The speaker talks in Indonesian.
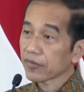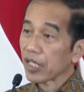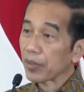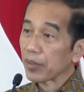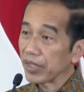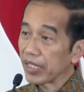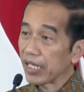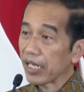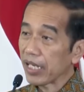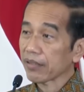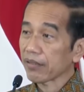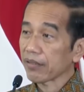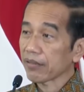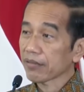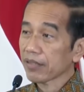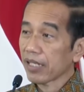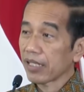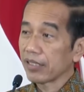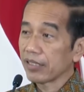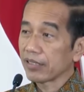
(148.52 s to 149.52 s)
Saya
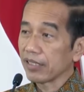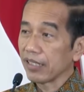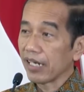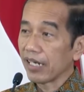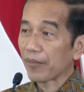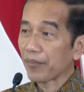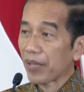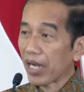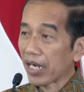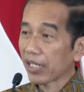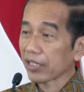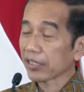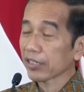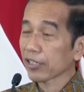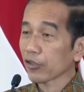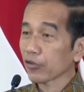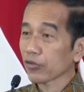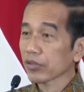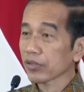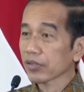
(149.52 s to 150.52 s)
melihat, saya ini di
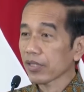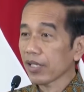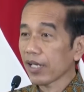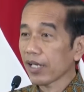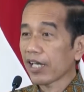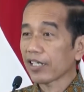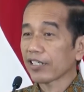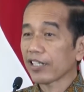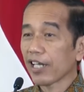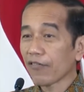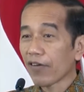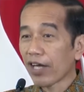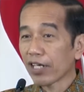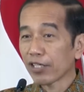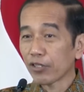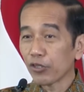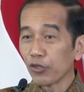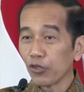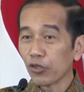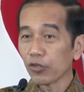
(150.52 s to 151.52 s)
lapangan terus Ada
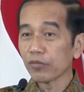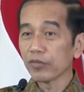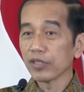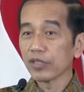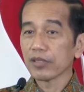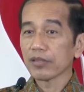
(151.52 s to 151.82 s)
waduk,